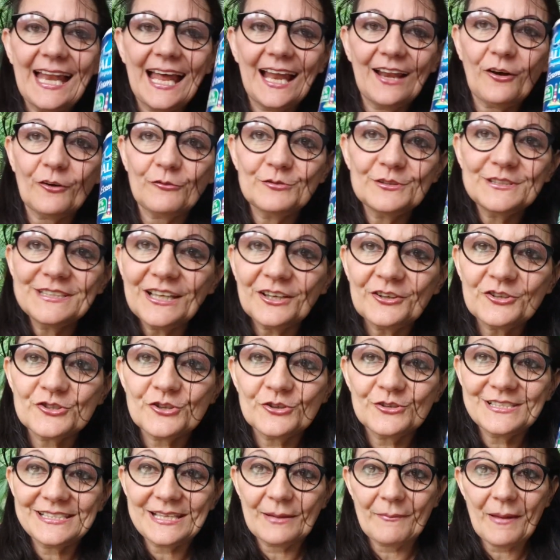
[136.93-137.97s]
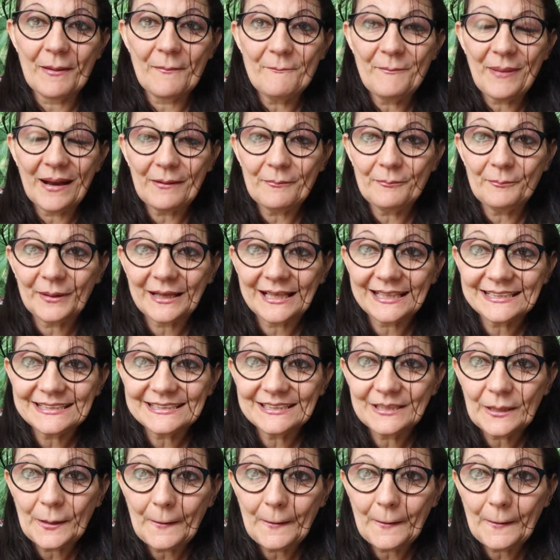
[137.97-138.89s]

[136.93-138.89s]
Alors, vous dire que je ne sais même pas le prix.